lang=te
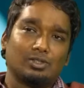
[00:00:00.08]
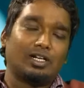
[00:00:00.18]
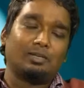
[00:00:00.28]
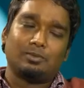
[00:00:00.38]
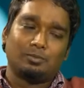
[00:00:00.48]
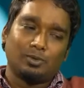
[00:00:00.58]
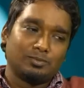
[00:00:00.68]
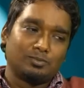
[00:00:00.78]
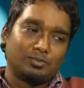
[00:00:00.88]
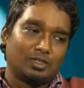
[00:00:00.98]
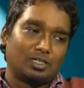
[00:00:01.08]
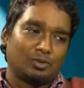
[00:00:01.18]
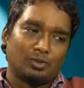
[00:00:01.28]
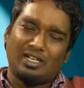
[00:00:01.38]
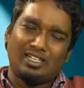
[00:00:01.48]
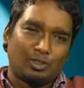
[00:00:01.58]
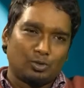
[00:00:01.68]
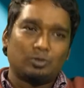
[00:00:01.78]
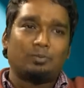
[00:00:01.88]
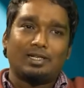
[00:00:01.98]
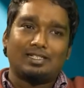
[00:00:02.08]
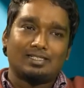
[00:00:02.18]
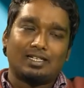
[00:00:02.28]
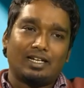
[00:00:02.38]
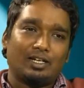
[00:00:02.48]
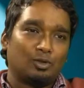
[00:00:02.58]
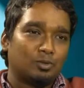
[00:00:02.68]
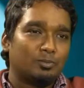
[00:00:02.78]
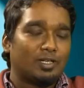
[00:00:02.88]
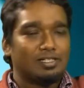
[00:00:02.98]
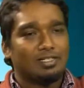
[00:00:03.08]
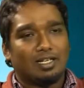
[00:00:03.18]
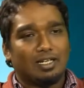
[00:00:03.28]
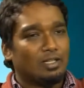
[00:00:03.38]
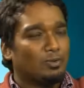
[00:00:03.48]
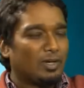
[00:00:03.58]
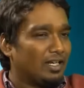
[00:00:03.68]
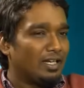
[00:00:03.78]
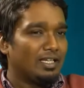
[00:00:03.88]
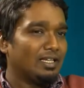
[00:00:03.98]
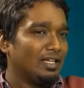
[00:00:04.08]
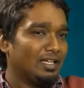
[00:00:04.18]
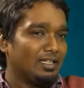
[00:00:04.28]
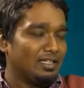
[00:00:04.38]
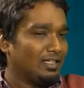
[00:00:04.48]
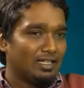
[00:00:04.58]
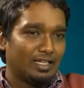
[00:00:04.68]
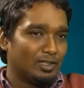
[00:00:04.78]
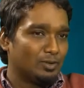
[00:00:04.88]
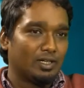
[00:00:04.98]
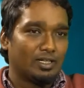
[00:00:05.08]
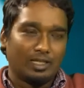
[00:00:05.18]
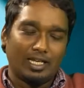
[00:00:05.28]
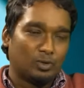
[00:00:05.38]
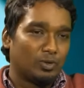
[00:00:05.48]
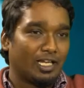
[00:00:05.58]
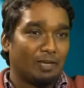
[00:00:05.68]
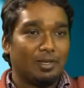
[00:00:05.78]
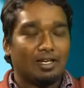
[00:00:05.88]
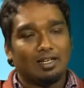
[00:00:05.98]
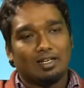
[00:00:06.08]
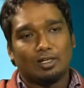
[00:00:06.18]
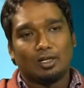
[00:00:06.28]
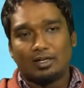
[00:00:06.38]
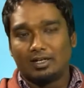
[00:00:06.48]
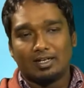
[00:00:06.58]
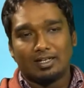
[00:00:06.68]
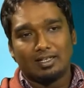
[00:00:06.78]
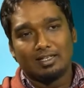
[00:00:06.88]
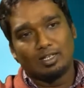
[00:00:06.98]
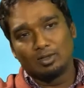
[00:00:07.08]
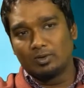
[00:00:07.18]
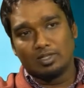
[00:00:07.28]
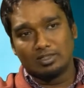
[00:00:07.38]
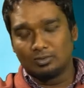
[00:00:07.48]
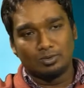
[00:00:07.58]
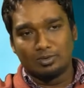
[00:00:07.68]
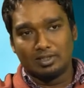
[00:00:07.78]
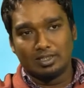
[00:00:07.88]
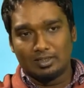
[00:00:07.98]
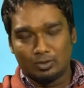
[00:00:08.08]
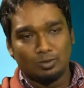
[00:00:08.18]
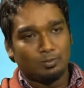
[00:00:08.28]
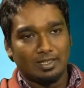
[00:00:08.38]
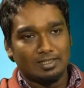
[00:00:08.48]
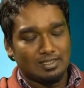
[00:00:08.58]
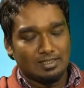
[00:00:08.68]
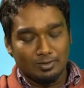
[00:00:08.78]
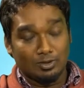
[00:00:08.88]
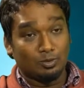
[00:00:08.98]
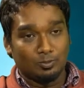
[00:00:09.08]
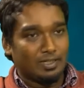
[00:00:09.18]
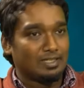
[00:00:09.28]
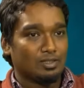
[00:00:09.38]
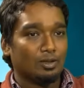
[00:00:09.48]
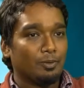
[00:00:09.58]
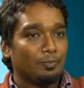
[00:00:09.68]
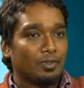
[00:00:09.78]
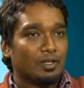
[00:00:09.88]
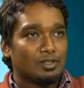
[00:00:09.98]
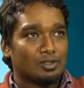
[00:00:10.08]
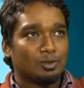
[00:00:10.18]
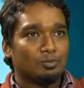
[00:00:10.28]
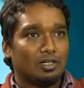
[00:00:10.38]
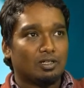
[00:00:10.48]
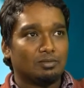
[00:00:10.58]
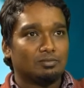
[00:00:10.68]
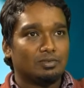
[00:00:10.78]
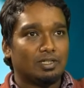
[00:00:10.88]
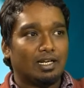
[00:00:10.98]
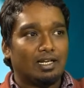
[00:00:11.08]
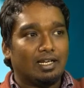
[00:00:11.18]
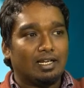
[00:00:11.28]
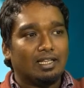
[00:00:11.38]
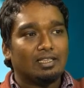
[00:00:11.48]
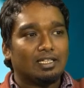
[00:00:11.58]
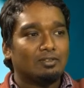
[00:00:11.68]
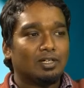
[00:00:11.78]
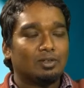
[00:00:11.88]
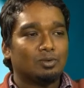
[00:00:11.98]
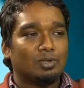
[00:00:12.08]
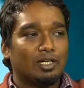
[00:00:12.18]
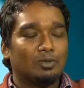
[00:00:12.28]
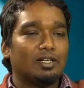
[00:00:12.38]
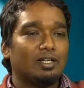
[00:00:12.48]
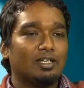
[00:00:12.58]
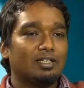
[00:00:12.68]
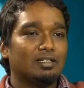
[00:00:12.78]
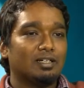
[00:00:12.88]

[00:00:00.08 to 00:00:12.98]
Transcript: అంటే ఇప్పుడు ఉన్న టూత్ పేస్ట్ కానీ టూత్ బ్రష్ కానీ క్వాలిటీ అనేది లేదు అండి ఎక్కువ కెమికల్ కాంటెంట్ అనేది ఎక్కువ ఉంది టూత్ పేస్ట్ టూత్ పేస్ట్లో సో ఎంతవరకు ఎటువంటి